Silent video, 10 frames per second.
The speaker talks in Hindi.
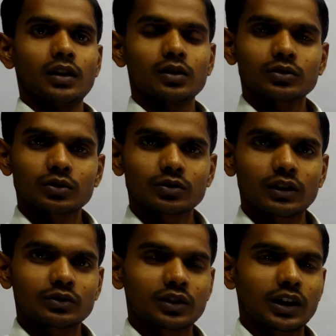हेलो दोस्तों
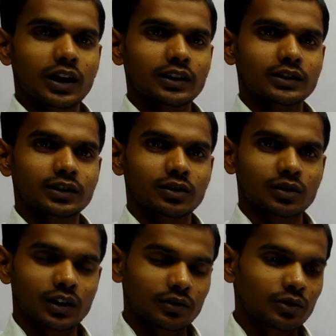तो आ चुके हैं आज एक
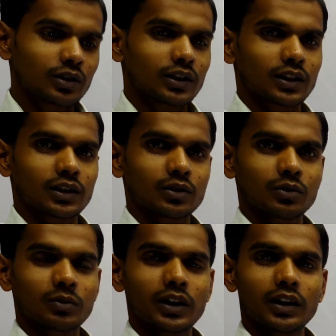और नई वीडियो लेकर के
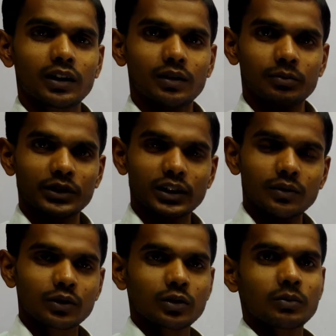तो मैं
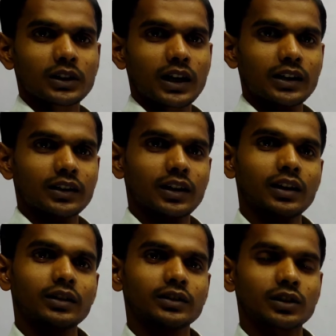पिछले वीडियो में बताया था
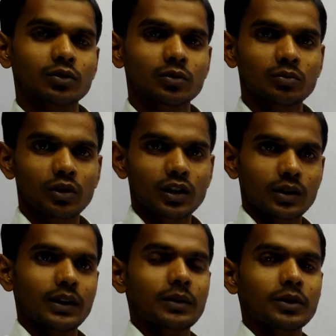चंद्रगुप्त मौर्य
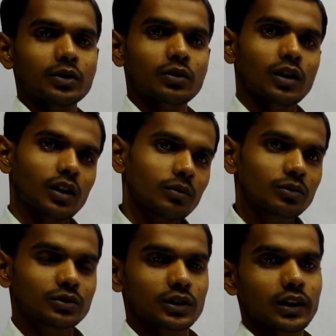के बारे में तो
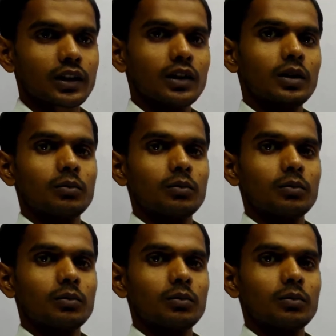अब उसके